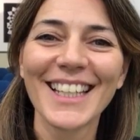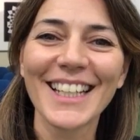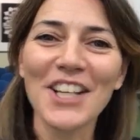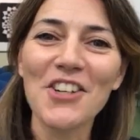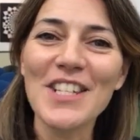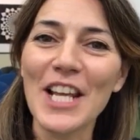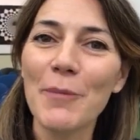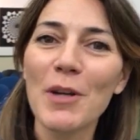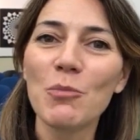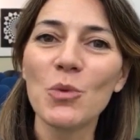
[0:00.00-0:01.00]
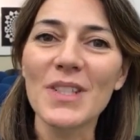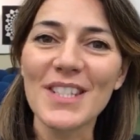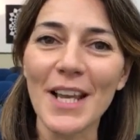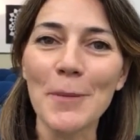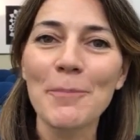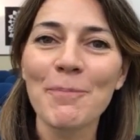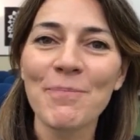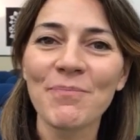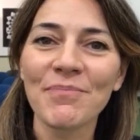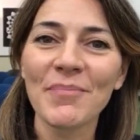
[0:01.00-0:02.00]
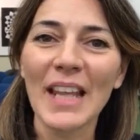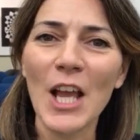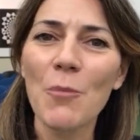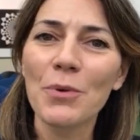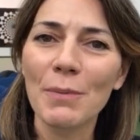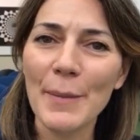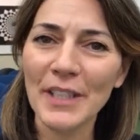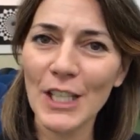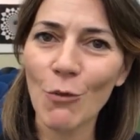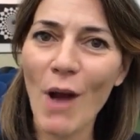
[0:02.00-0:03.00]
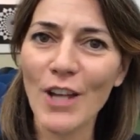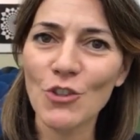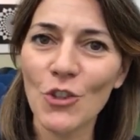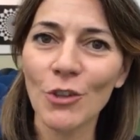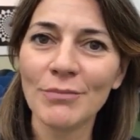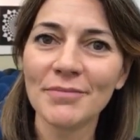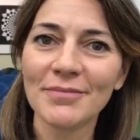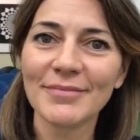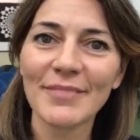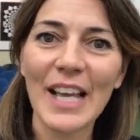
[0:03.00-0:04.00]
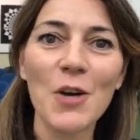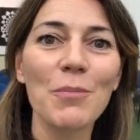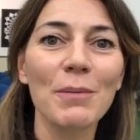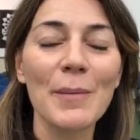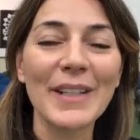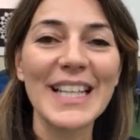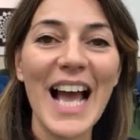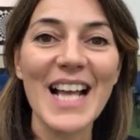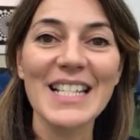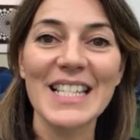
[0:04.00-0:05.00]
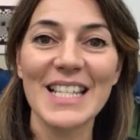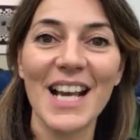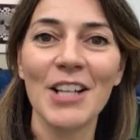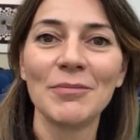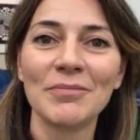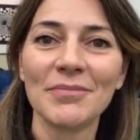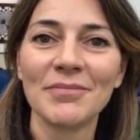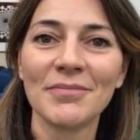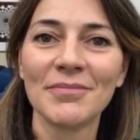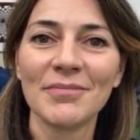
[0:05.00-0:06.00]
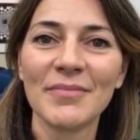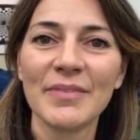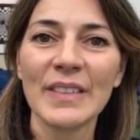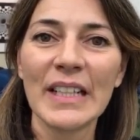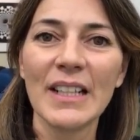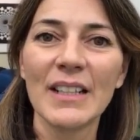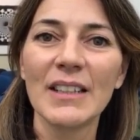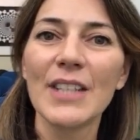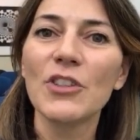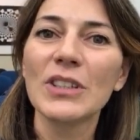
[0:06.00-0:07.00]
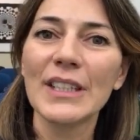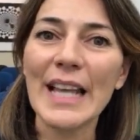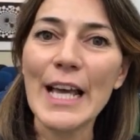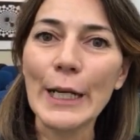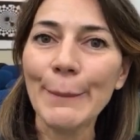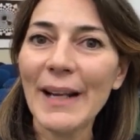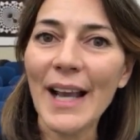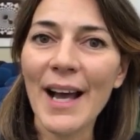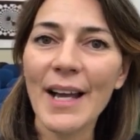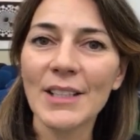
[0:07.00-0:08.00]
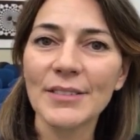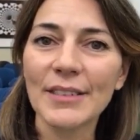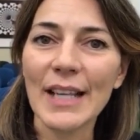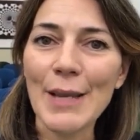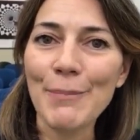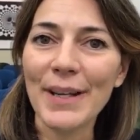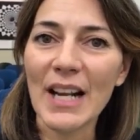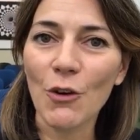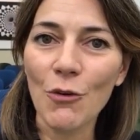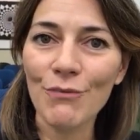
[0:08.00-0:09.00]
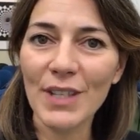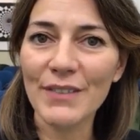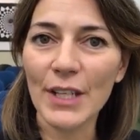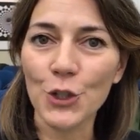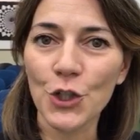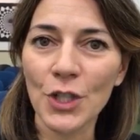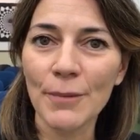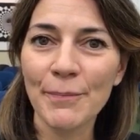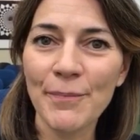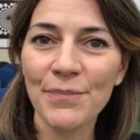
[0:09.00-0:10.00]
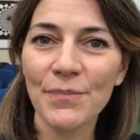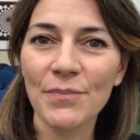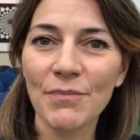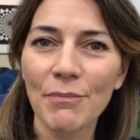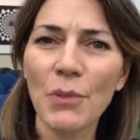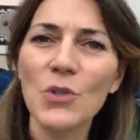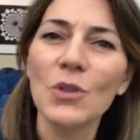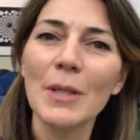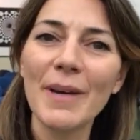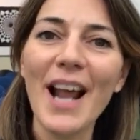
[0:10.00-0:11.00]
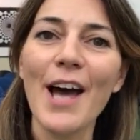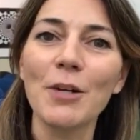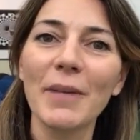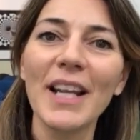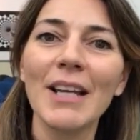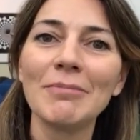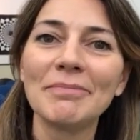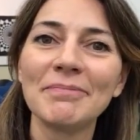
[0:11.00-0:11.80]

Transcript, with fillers: Che cos'è la balbuzie? È un problema di linguaggio? È un problema di ansia? Devo tenermela e imparare a conviverci? Posso liberarmene?